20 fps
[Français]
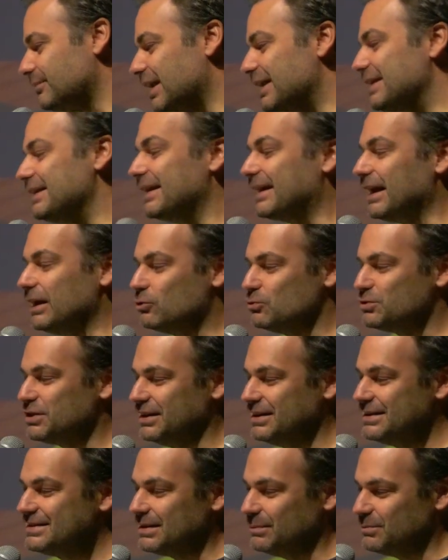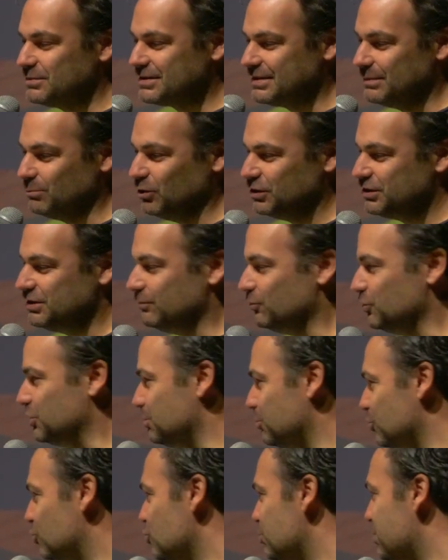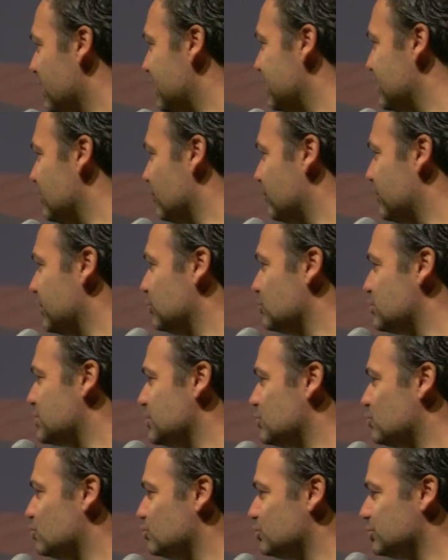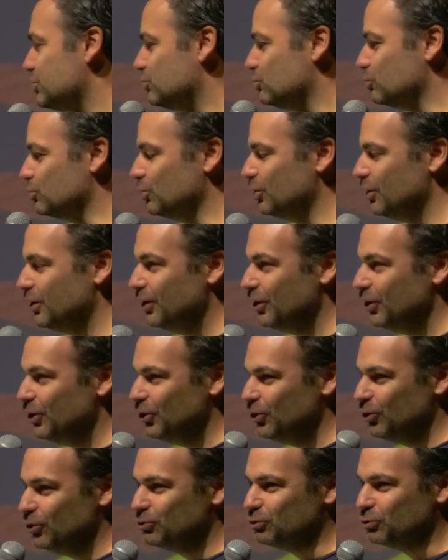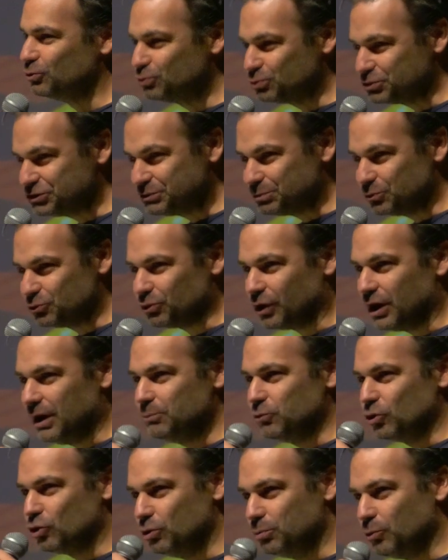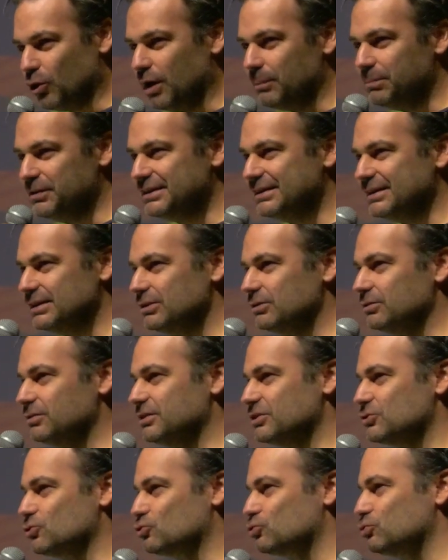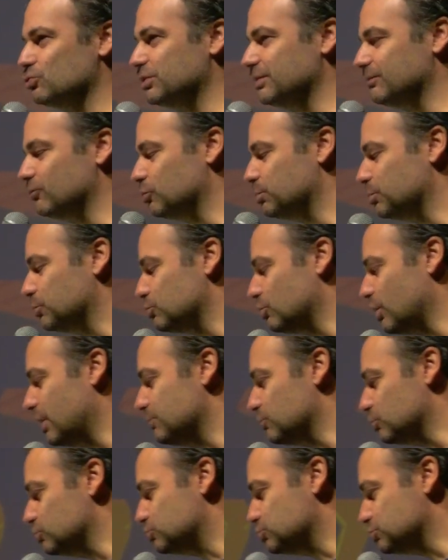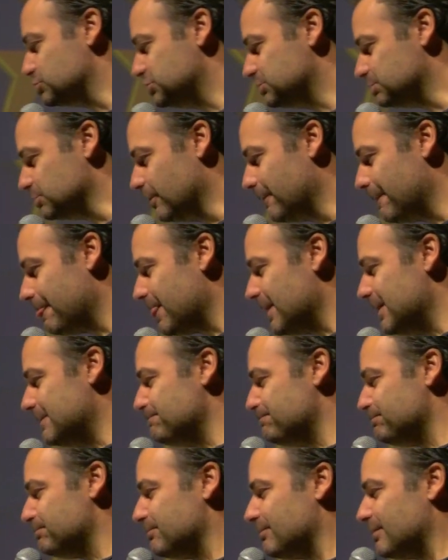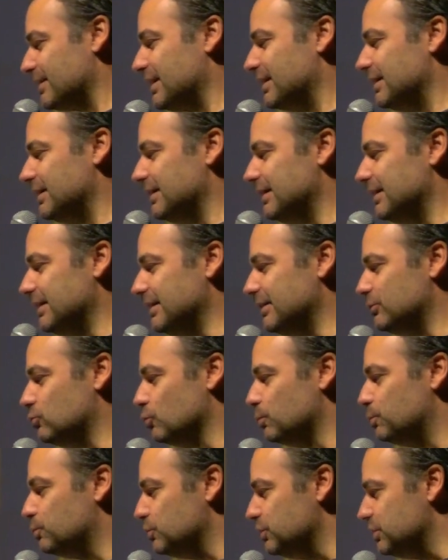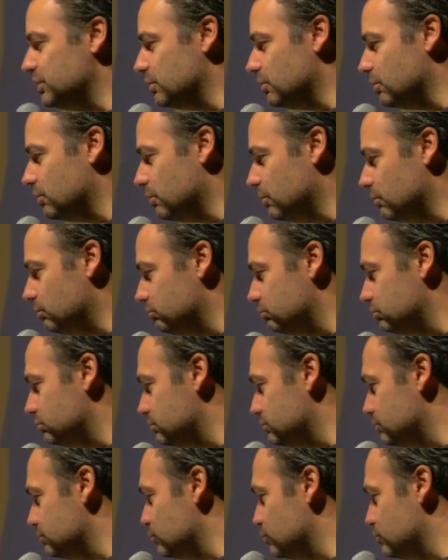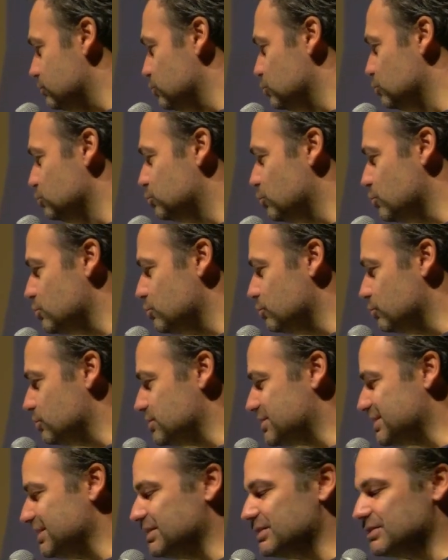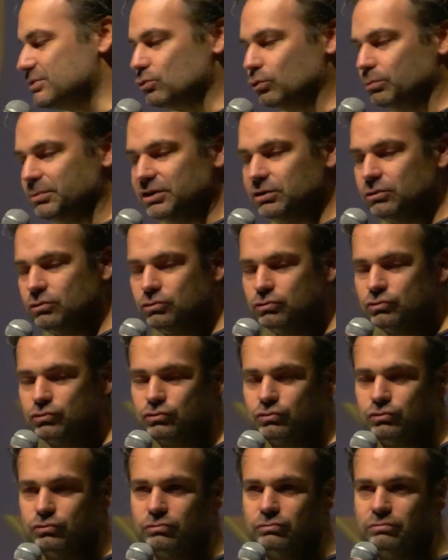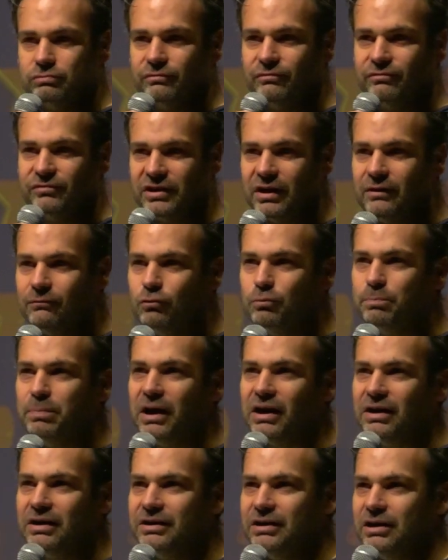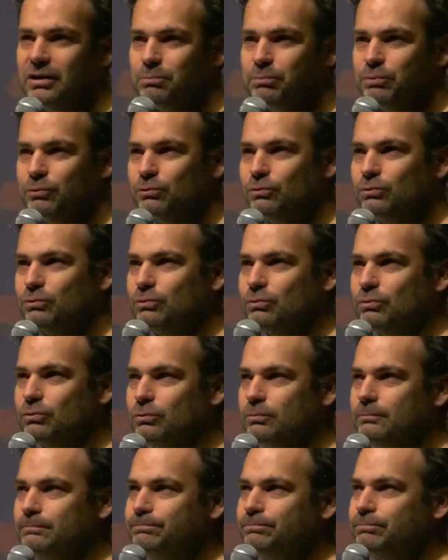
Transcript: Il y a quelques années, c'est moi qui venais beaucoup parler en fait de ces sujets de, de tourisme durable, de comment appliquer euh, les enjeux de développement durable dans le tourisme. Et depuis euh, une ou deux éditions maintenant, je viens vous parler un peu de